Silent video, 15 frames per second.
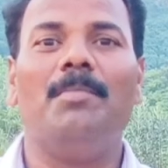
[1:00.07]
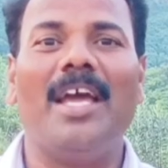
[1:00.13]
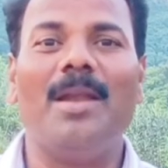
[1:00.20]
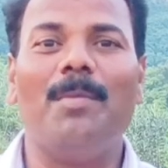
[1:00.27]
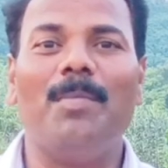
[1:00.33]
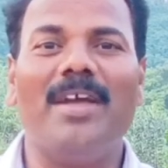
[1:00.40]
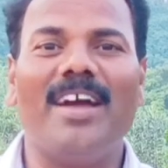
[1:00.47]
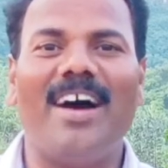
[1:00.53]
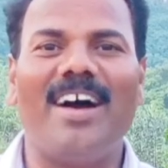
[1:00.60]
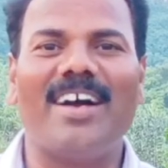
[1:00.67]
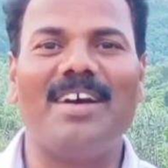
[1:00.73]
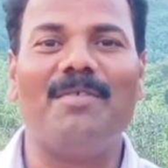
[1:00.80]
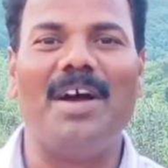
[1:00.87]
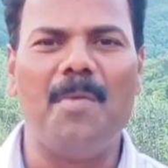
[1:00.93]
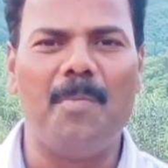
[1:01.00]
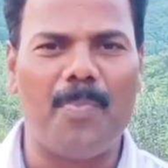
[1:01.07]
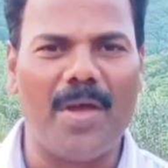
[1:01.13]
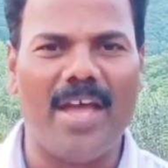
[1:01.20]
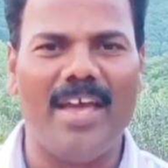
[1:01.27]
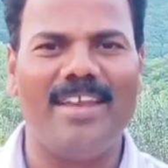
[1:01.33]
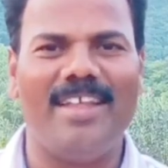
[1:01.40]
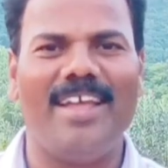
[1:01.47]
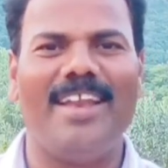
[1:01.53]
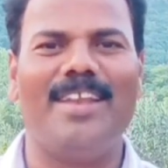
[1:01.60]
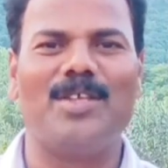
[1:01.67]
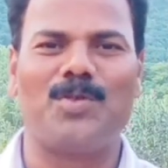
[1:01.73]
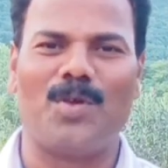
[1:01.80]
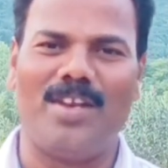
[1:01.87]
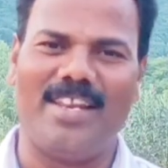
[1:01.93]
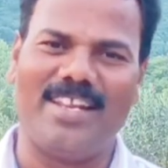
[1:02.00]
மேன்மையாக வைப்பேன் என்று
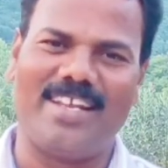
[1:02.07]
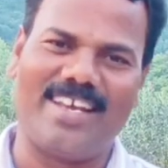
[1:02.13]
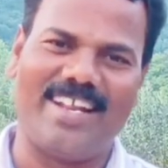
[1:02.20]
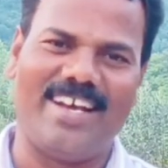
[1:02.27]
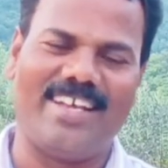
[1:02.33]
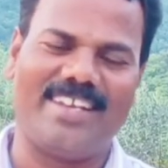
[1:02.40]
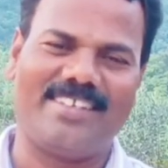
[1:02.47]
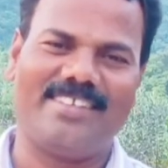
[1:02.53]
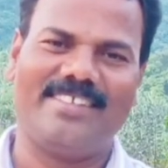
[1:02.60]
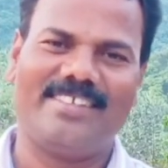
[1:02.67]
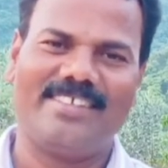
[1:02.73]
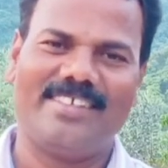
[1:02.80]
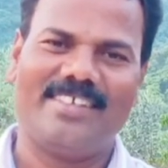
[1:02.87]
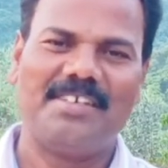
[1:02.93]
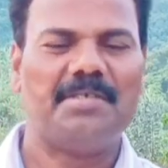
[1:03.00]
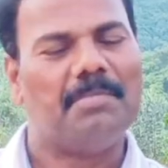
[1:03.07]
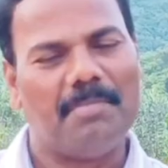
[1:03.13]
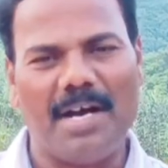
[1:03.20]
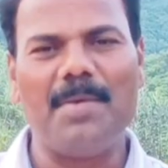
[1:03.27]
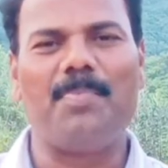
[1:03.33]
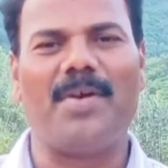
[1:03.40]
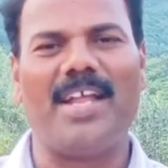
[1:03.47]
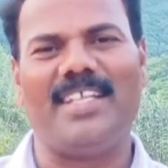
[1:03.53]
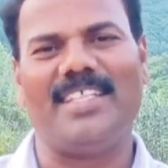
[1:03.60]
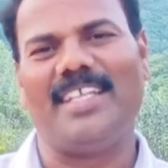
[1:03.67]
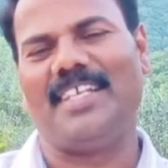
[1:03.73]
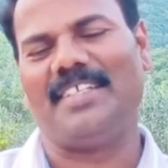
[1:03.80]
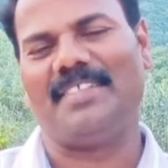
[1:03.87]
சொல்லியிருக்கிறார் பயப்படாத